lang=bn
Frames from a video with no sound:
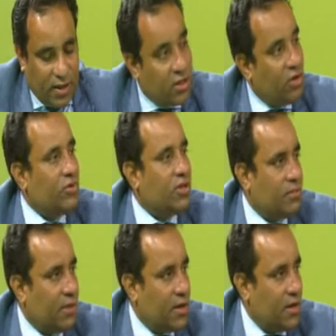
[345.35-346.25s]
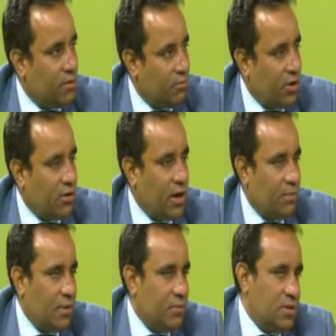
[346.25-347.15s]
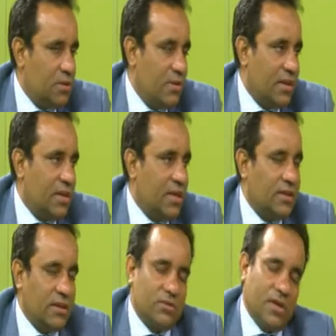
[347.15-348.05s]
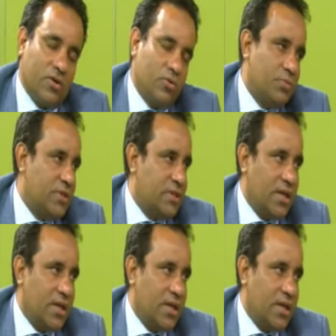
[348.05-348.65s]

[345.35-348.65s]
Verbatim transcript: ইন্টারভিউ নিতে পারে মনে করেন আপনার বিজনেস প্ল্যান দিলেন তাতেও তারা কনভিন্স